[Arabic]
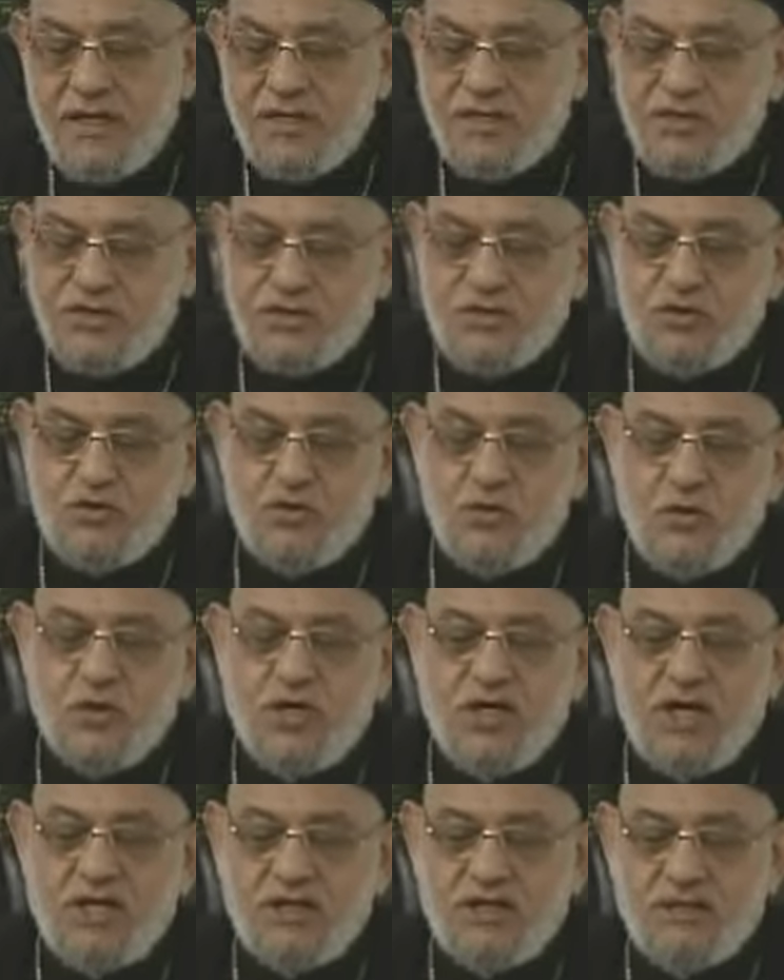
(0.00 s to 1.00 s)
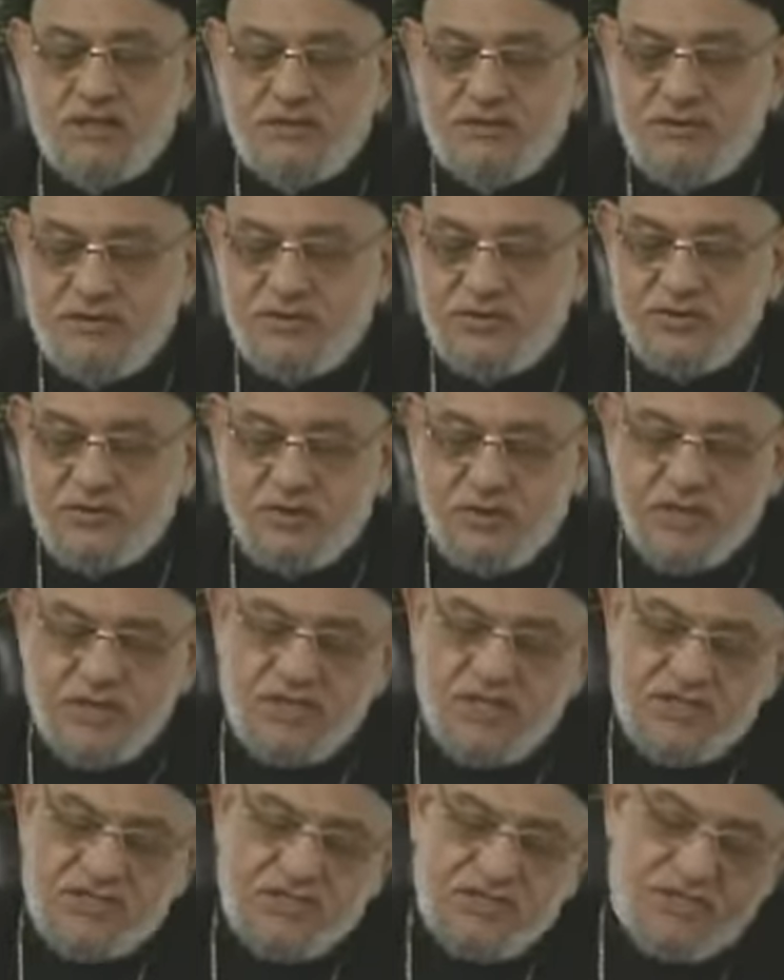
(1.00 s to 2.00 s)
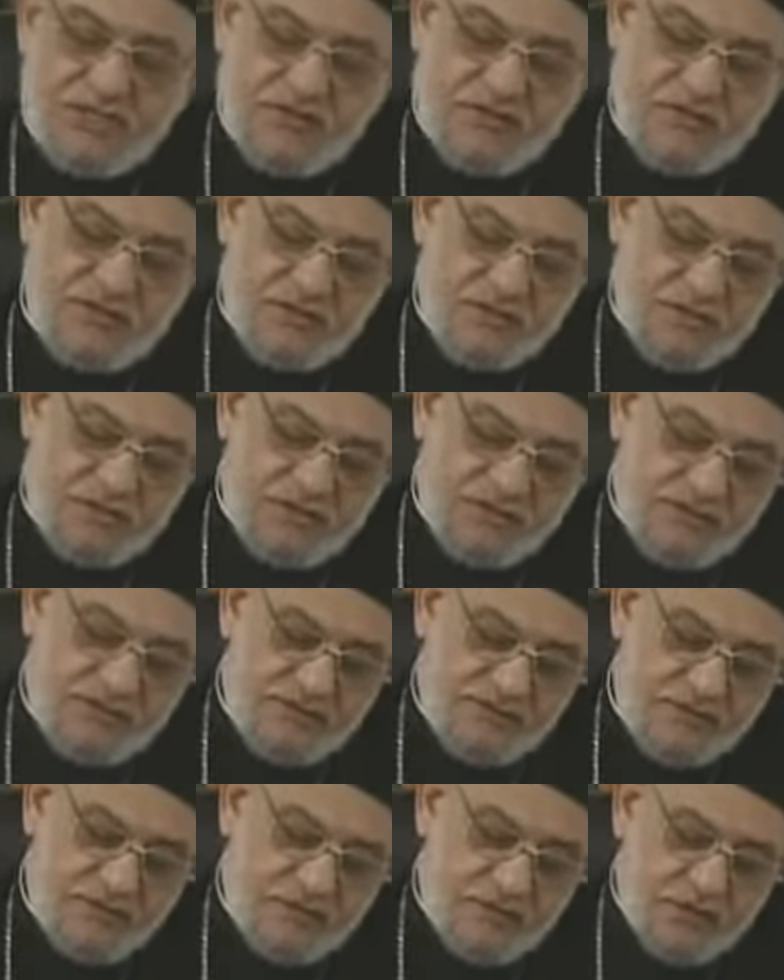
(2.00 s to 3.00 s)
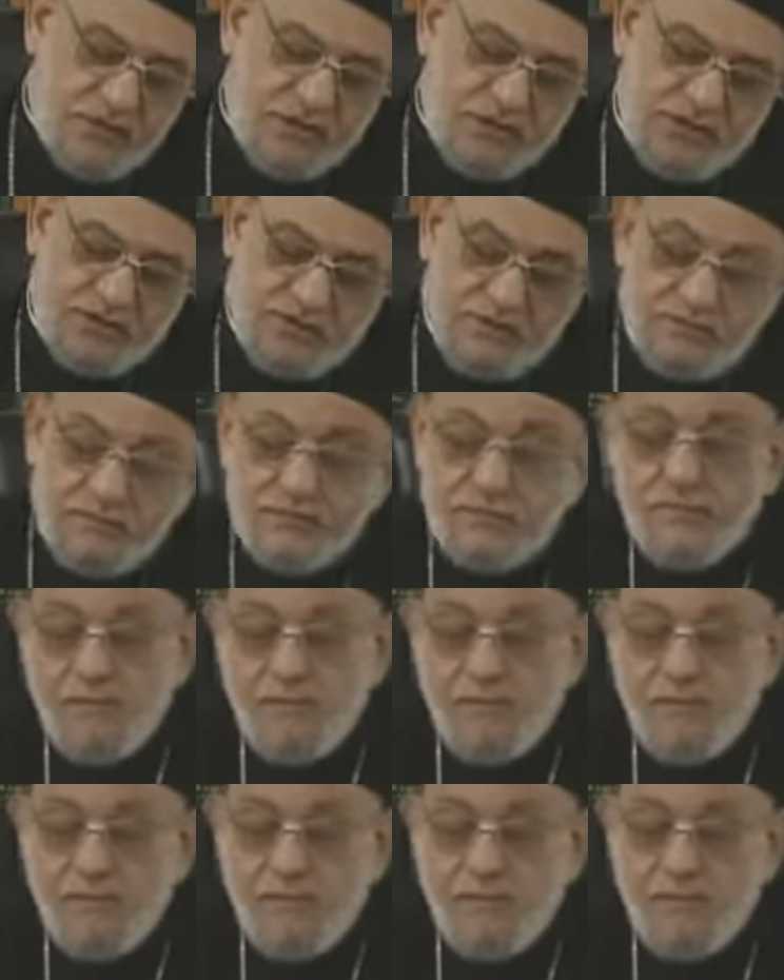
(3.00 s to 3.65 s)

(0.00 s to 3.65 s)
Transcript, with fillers: اشكرك اشكرك عزيزي الفاضل اشكرك